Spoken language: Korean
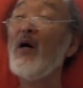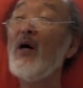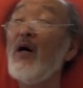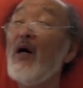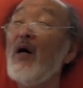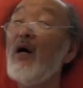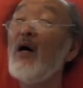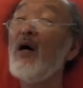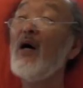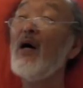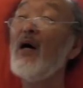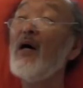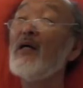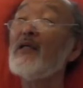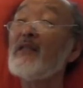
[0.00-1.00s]
네,
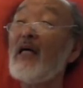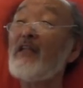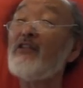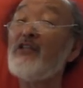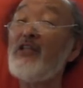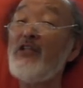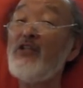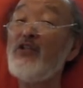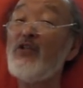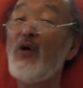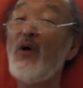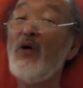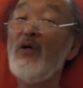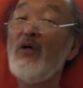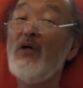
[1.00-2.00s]
올라갑니다.
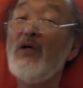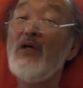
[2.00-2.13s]
따뜻해지죠.